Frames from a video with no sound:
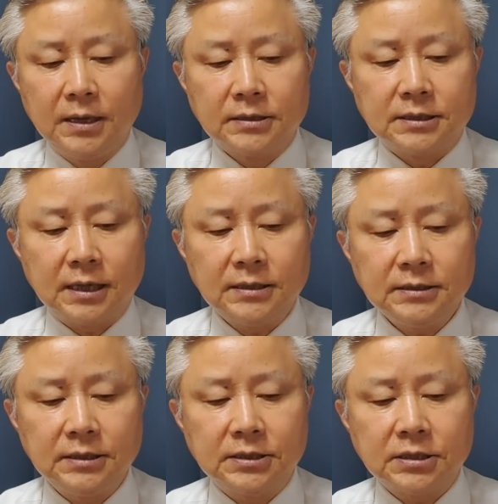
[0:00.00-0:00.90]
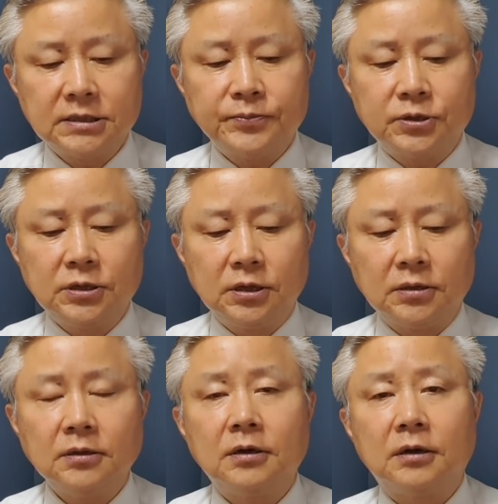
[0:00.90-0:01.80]
지난
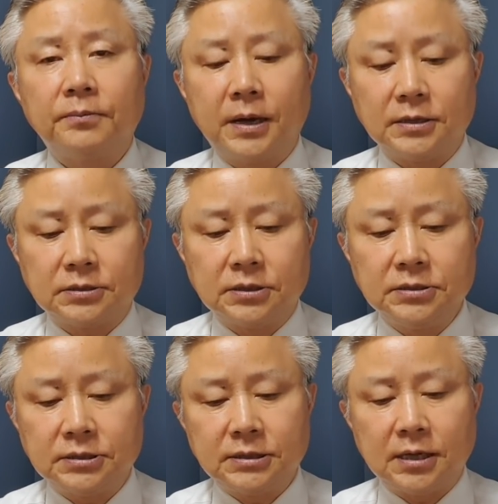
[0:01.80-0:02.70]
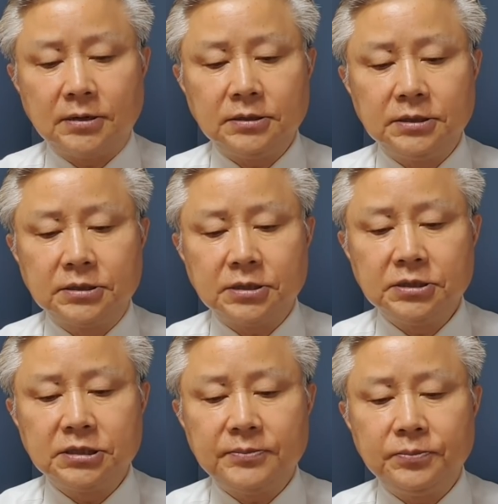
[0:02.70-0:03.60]
2017년 박 전 시장은
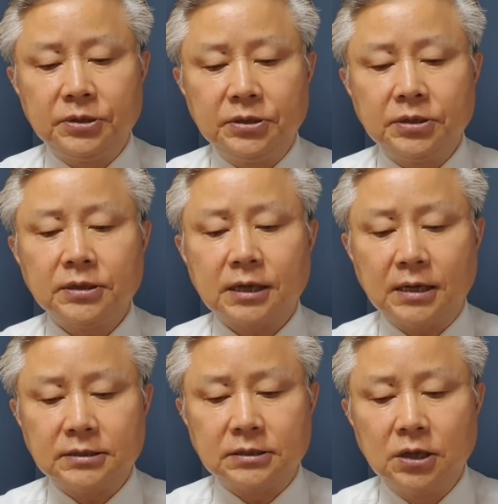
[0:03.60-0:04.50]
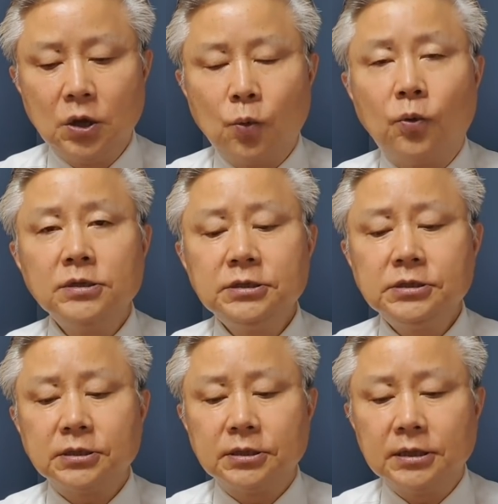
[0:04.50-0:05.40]
2022년까지
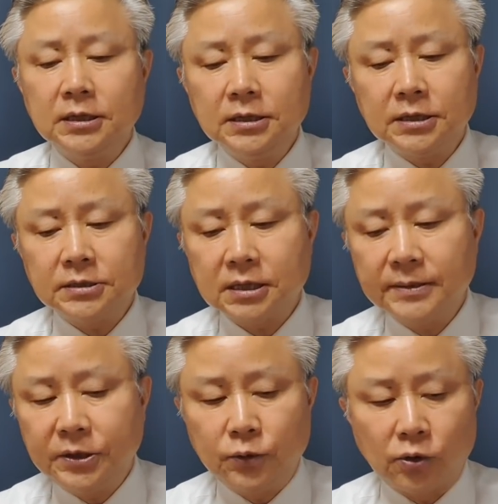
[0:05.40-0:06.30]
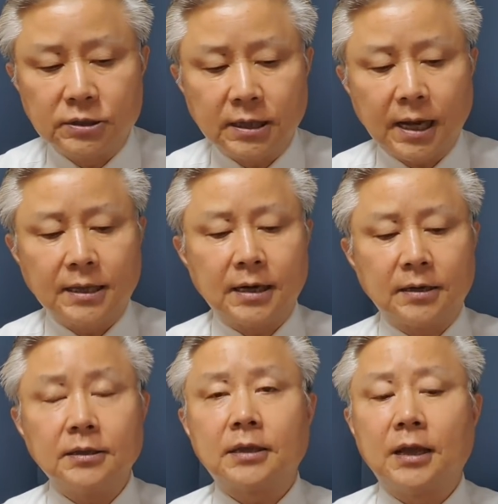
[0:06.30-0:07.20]
원전 1기 설비 용량에
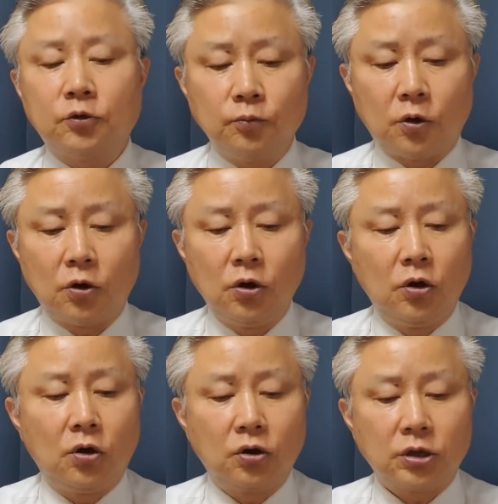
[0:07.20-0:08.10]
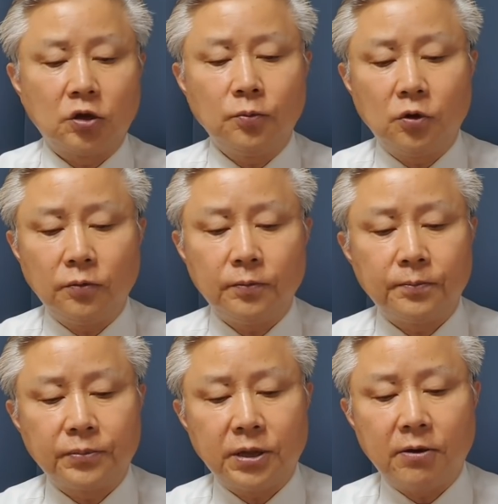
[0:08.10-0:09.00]
해당하는 대규모 어, 대규모
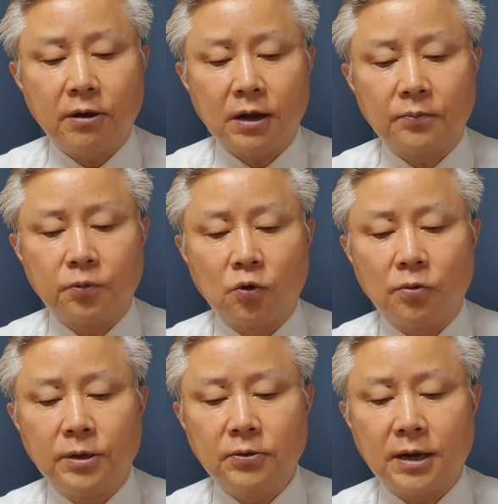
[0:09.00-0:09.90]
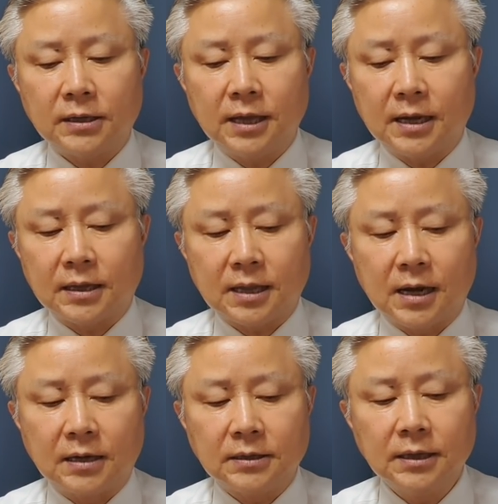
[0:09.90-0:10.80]
태양광 보급을
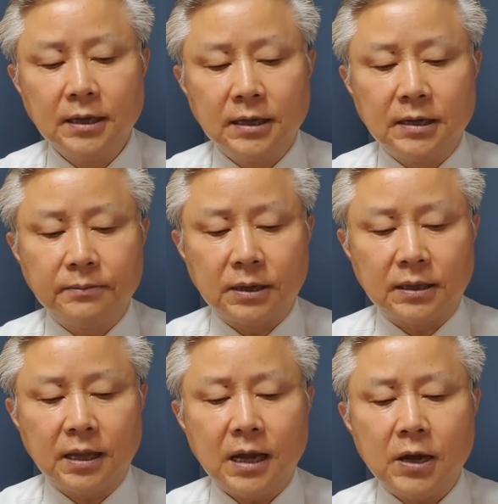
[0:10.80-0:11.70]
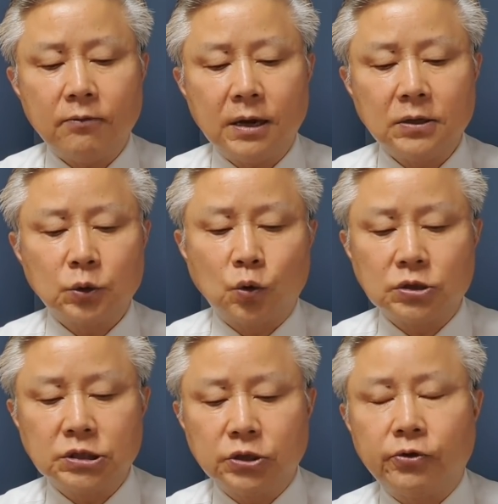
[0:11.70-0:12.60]
확대하겠다는 이른바 태양광
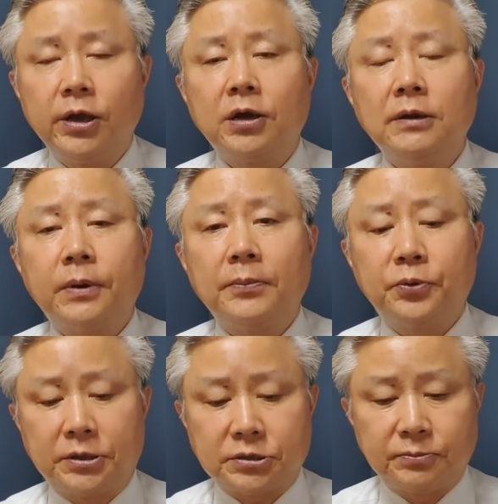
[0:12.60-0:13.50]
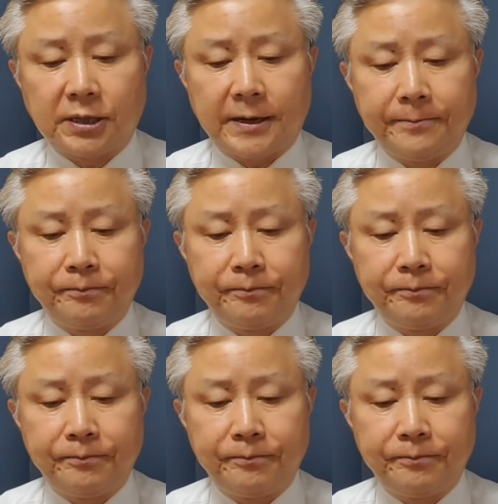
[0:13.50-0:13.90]
도시 계획을 발표했습니다.